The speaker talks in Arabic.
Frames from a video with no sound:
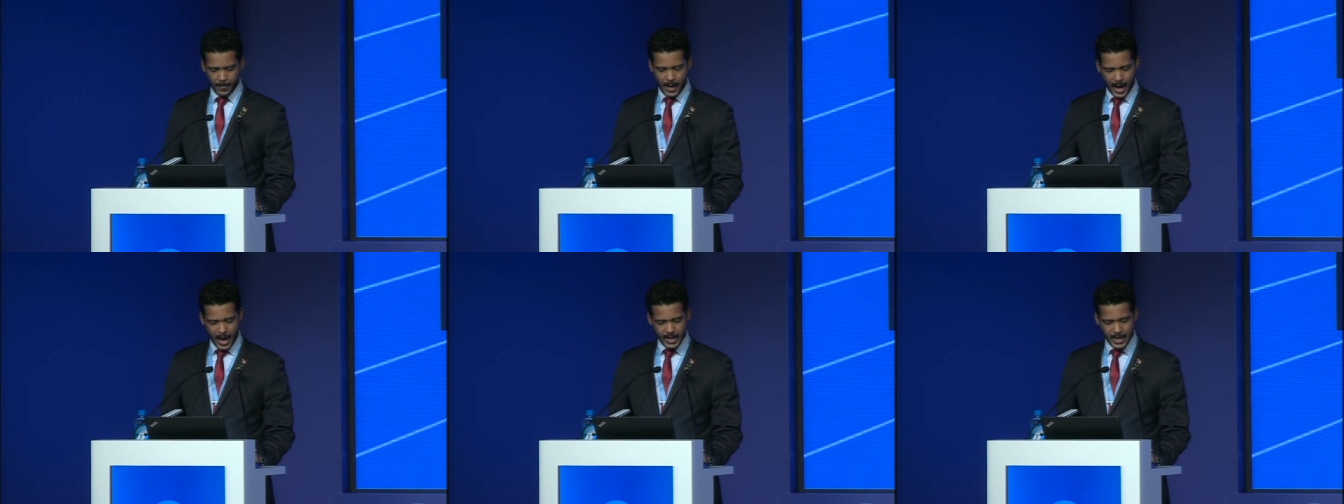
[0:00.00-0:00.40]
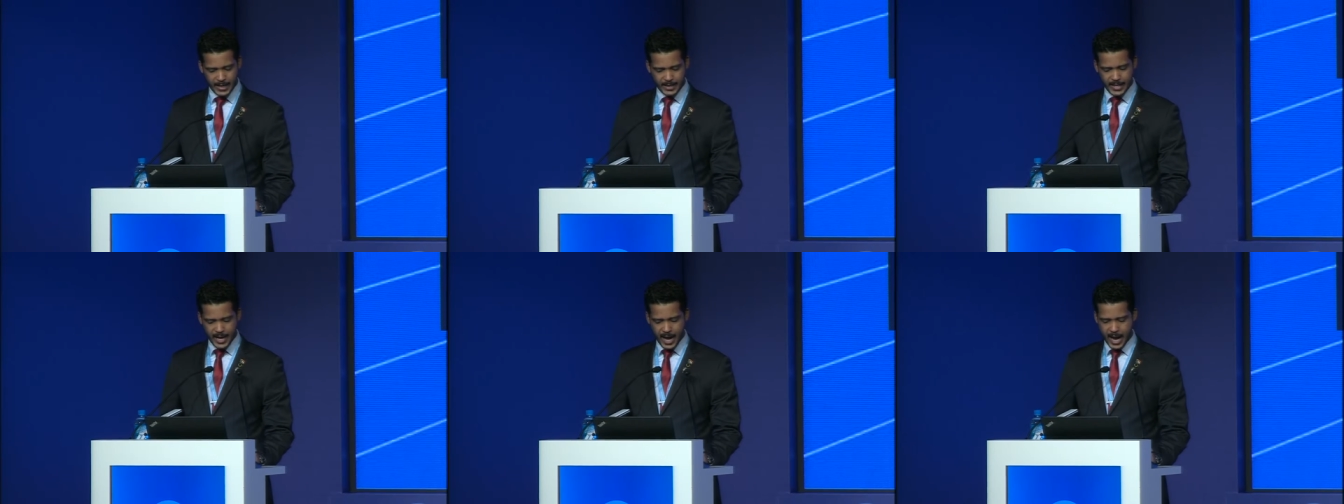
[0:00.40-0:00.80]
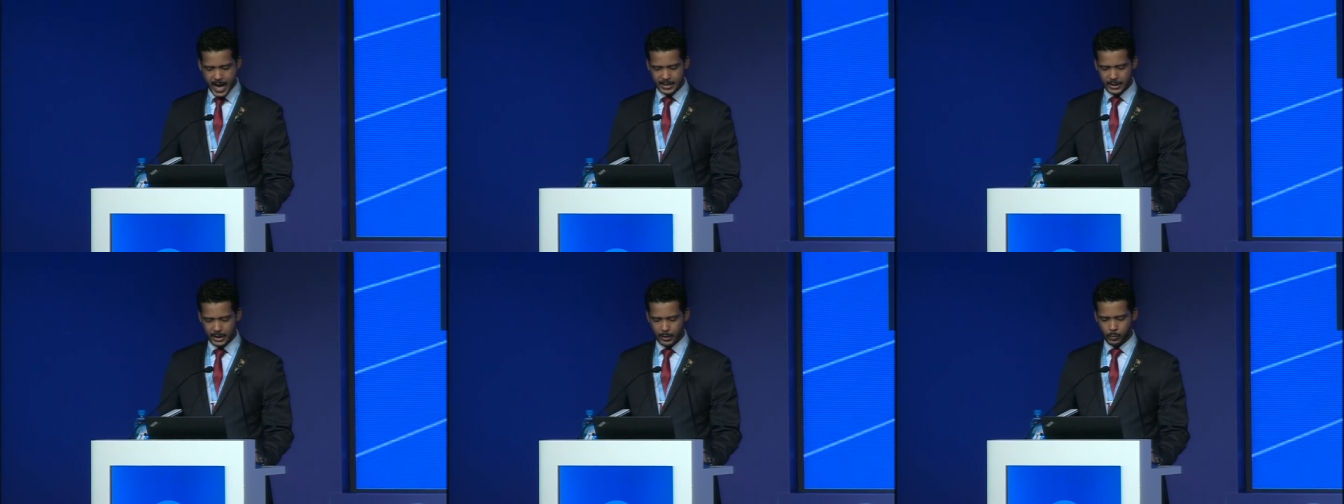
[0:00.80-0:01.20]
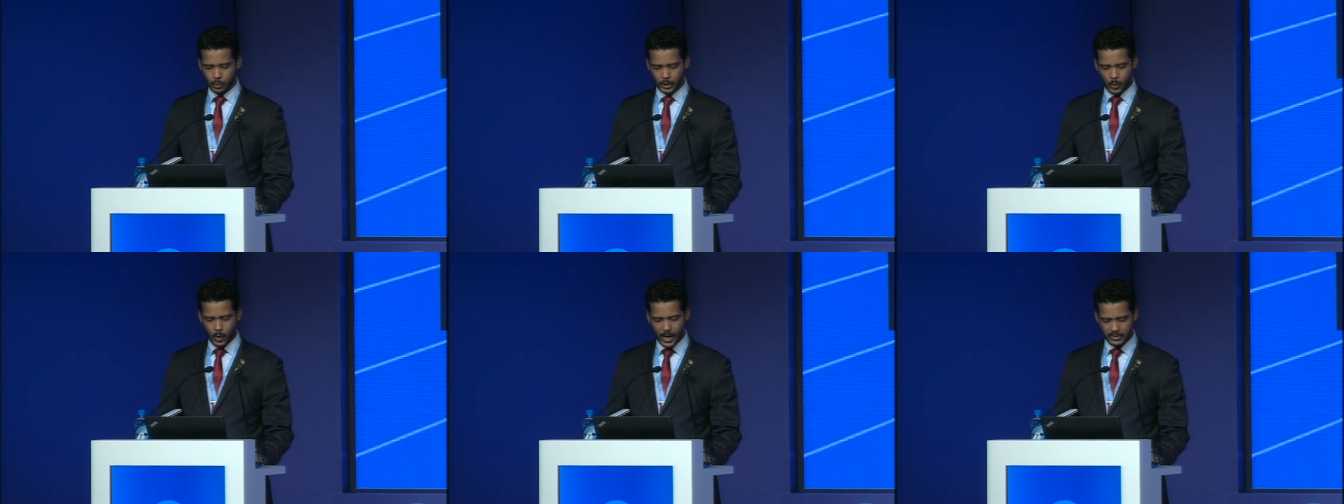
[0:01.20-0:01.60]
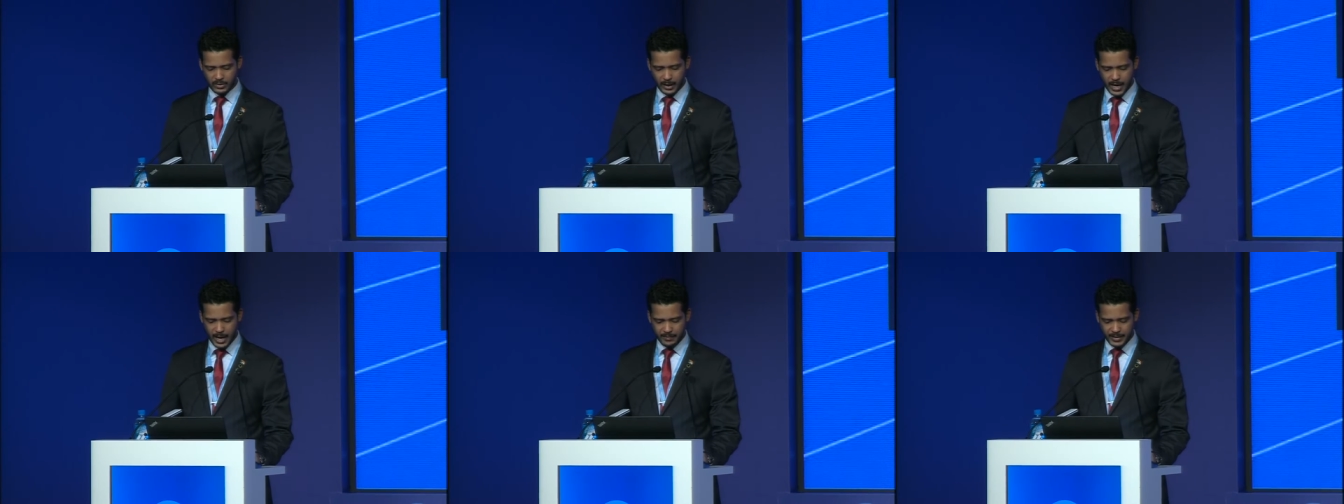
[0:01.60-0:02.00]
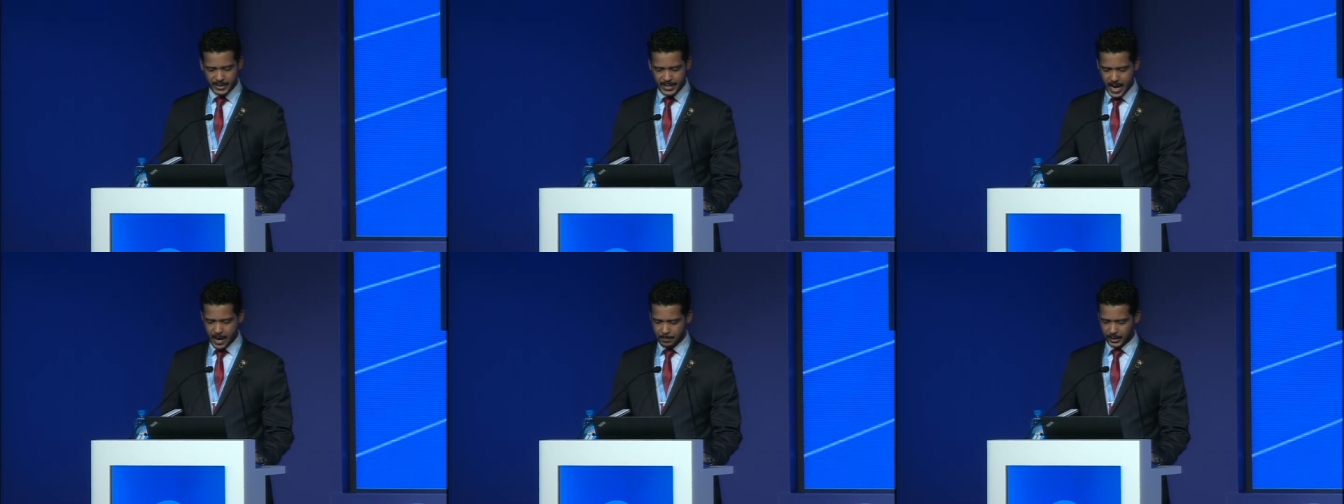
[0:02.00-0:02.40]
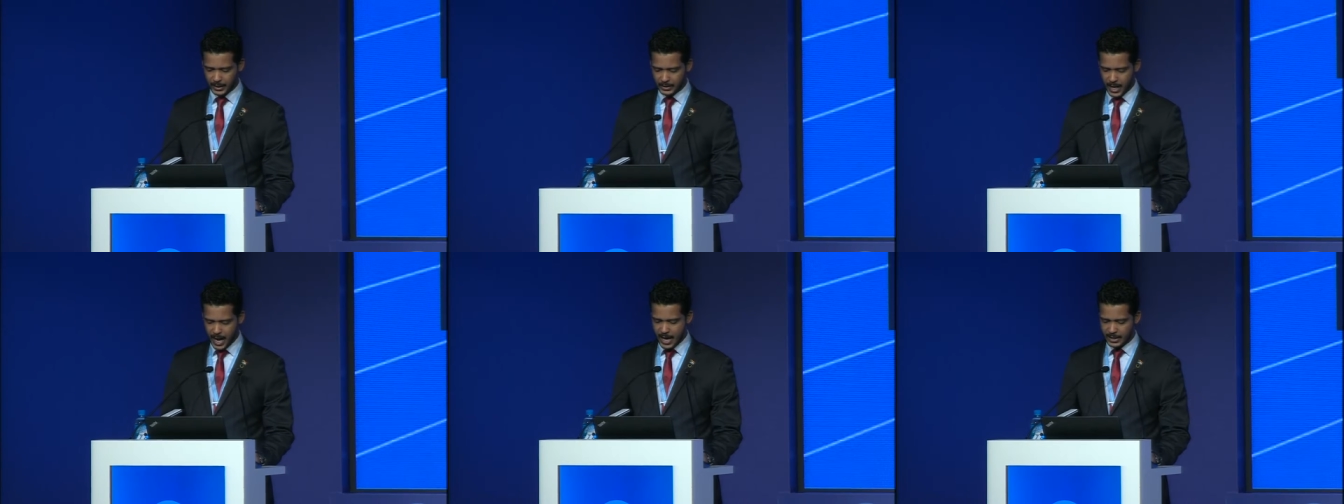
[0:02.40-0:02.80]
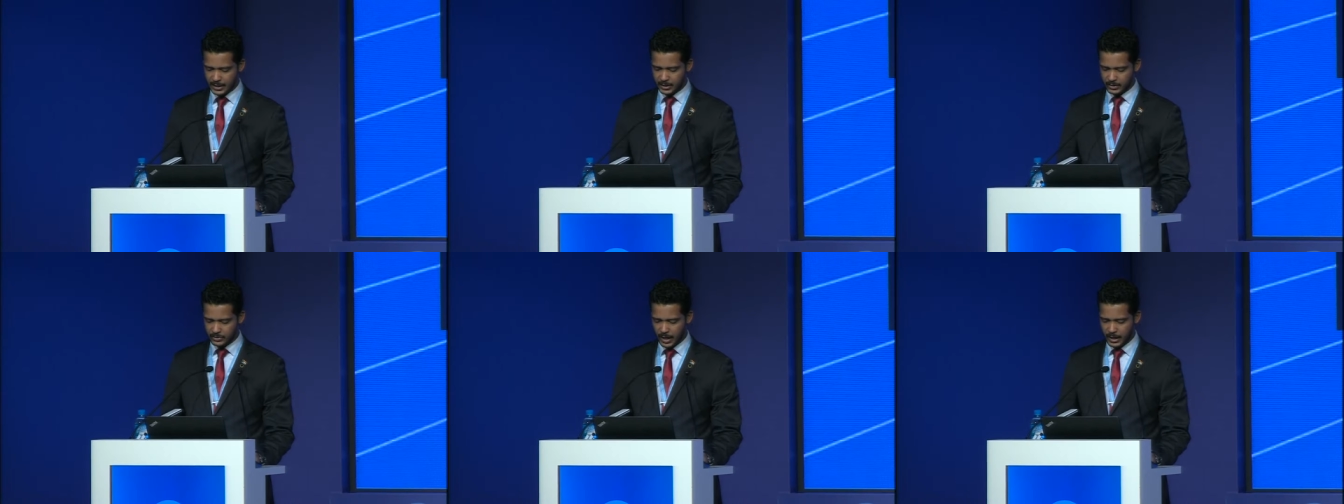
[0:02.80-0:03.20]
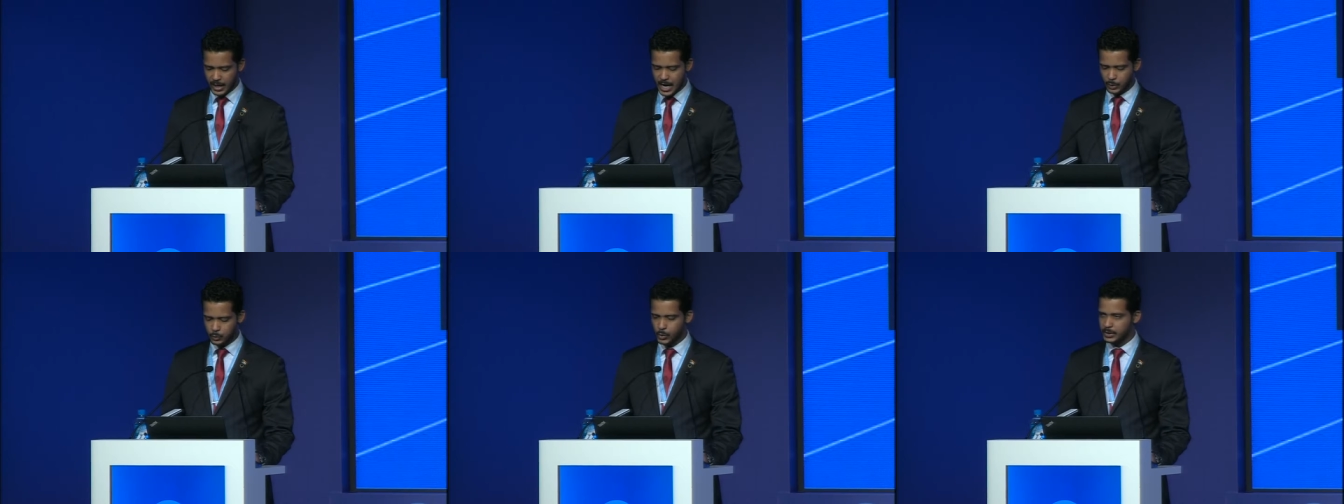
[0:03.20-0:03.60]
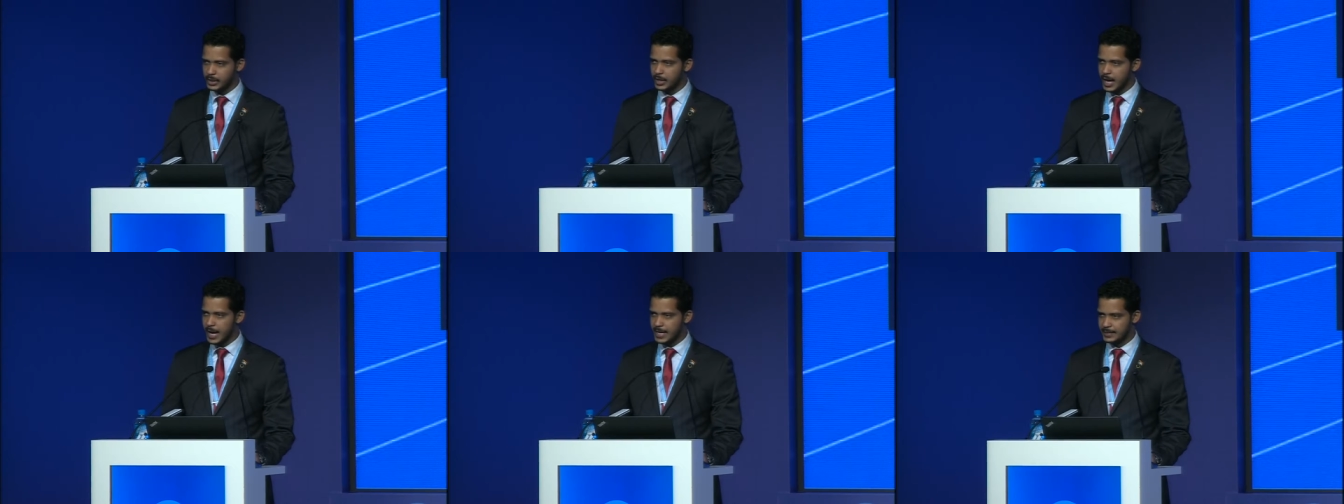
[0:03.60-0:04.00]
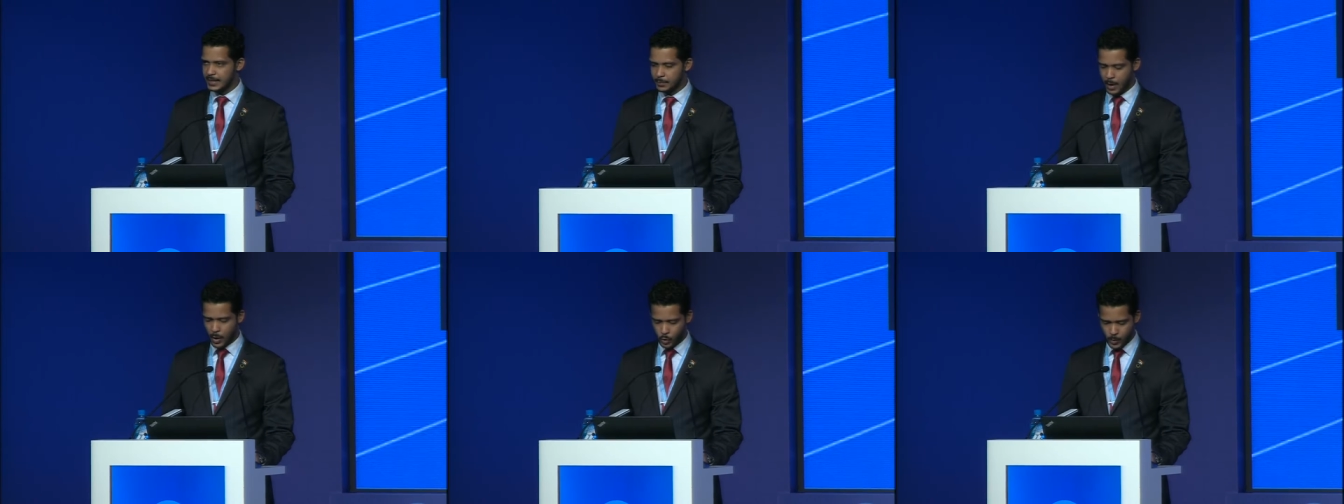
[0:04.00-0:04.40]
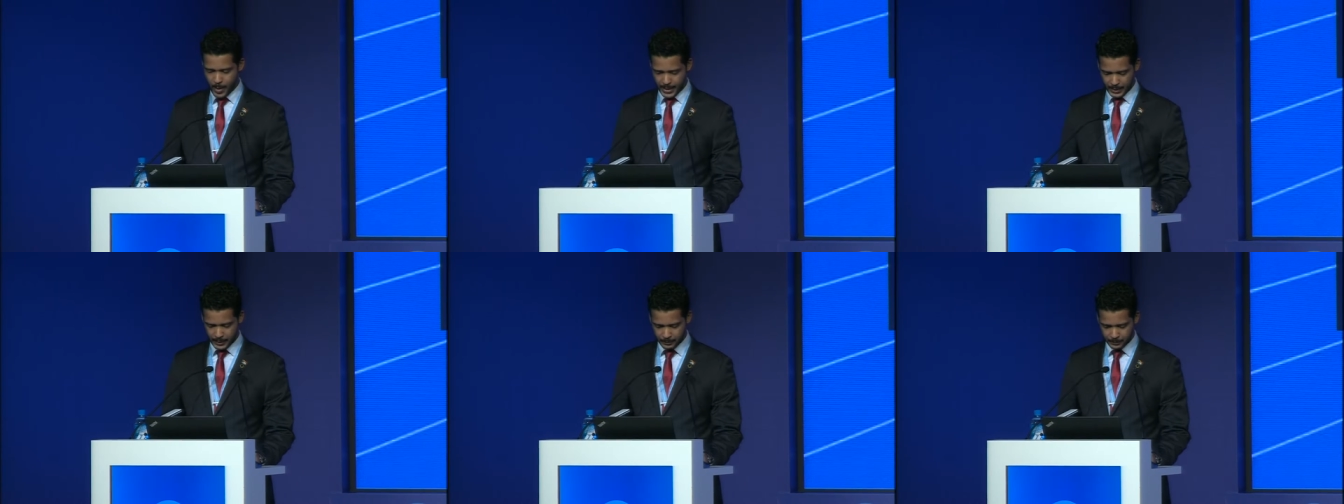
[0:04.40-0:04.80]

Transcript: على نجاحاته المتواصلة في دعم قطاع الاتصالات وتقانة المعلومات